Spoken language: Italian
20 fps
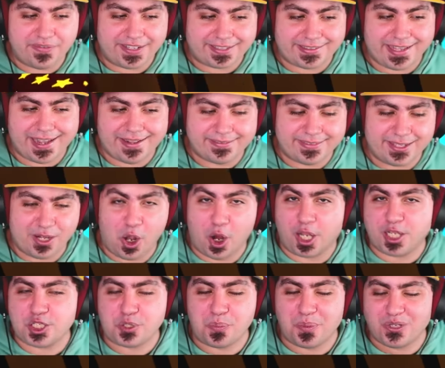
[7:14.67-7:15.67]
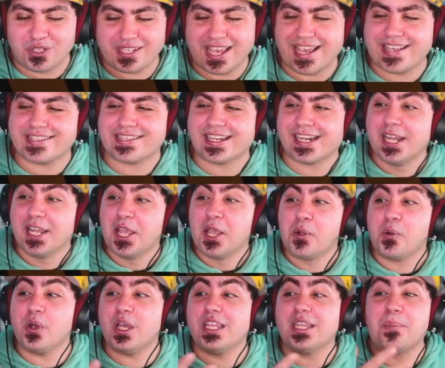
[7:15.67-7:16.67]
più divertente, no? Che ci possa essere.
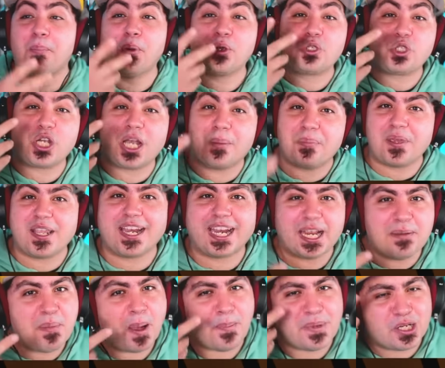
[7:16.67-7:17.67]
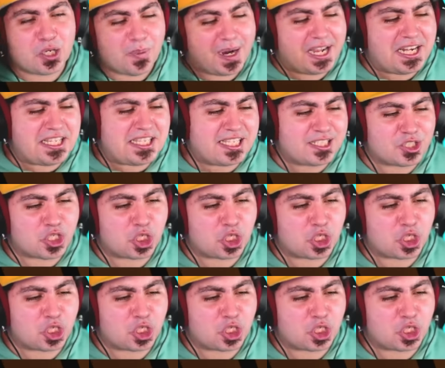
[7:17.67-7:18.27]
Quindi posso capire che il bambino magari